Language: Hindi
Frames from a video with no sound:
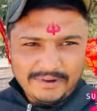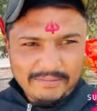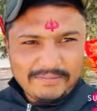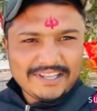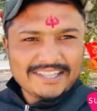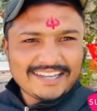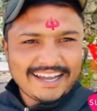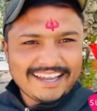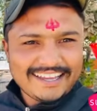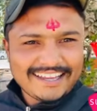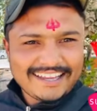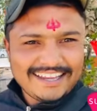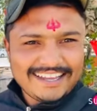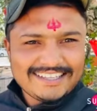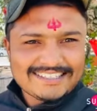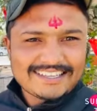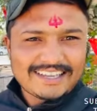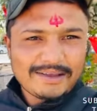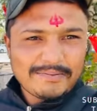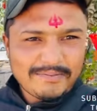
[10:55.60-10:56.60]
भी अभी जाएंगे
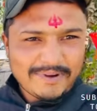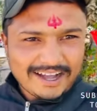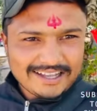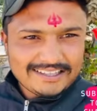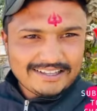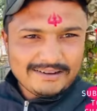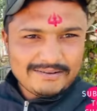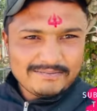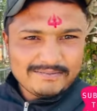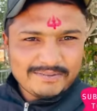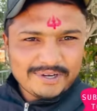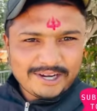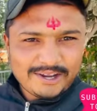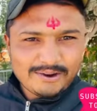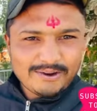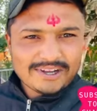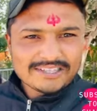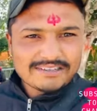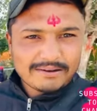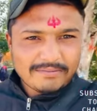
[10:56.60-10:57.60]
इसके बाद हम
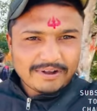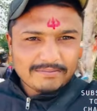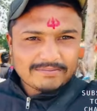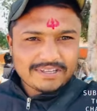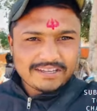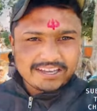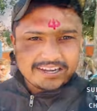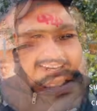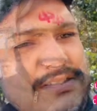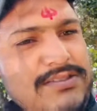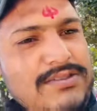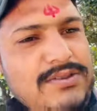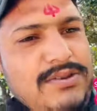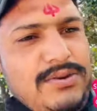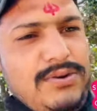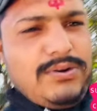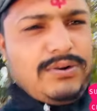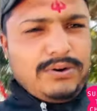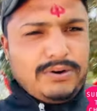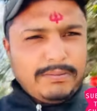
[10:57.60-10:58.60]
वीडियो का समाप्त करेंगे तो